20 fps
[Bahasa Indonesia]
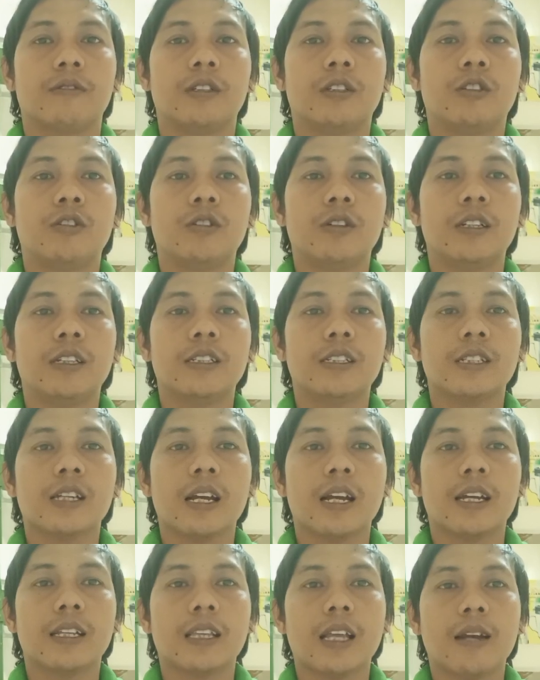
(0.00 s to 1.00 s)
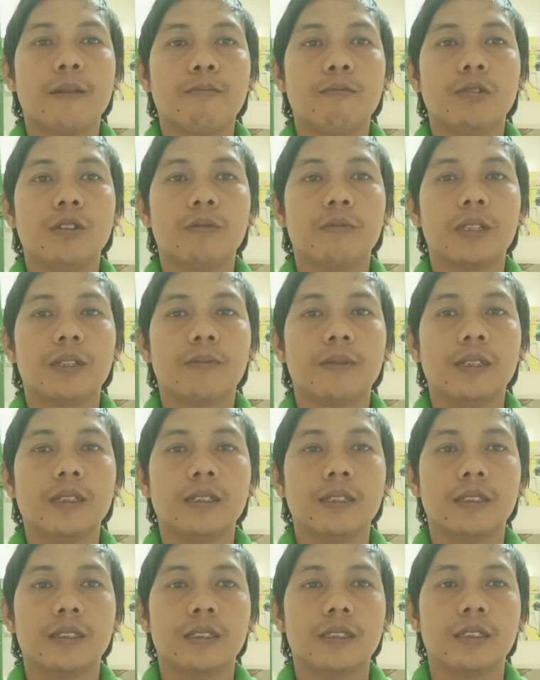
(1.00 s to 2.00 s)
Video ini sangat ampuh
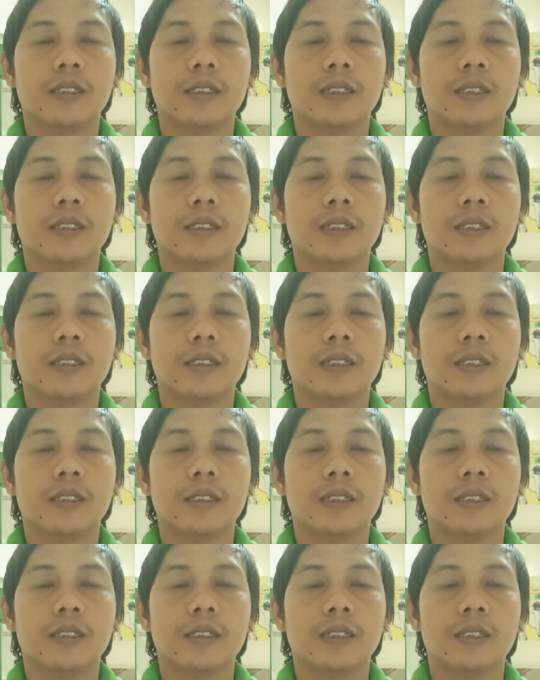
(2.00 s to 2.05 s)
teman-teman